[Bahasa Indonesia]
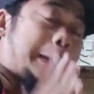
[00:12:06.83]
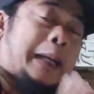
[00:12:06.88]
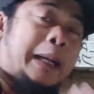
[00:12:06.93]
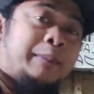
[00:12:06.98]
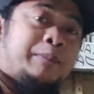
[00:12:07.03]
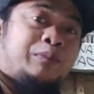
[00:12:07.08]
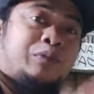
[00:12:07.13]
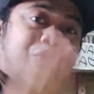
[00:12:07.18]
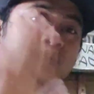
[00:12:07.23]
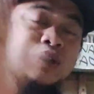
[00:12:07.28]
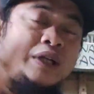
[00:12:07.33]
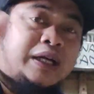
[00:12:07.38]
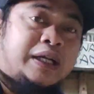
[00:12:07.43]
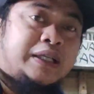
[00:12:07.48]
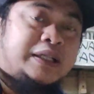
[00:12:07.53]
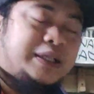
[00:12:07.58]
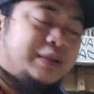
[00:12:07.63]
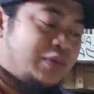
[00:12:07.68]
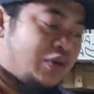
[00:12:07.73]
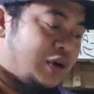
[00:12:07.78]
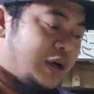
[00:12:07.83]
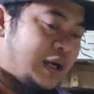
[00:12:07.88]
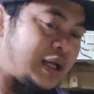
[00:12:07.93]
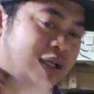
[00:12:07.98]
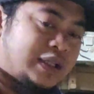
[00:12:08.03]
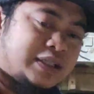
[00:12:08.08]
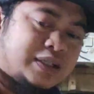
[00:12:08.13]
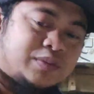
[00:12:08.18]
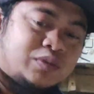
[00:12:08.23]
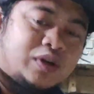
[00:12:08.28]
rampungkan
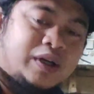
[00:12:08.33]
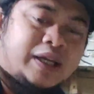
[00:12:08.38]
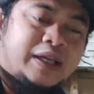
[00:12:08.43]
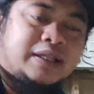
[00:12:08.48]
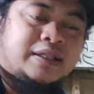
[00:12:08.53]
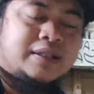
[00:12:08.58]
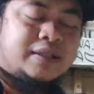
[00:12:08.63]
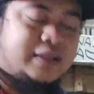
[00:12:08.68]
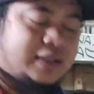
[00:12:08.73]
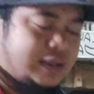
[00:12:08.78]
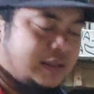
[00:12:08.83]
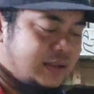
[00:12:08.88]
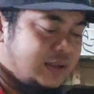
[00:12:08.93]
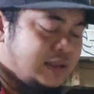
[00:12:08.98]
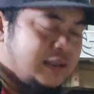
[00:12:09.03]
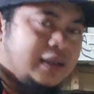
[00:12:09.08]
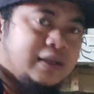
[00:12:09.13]
dibongkarin semua guys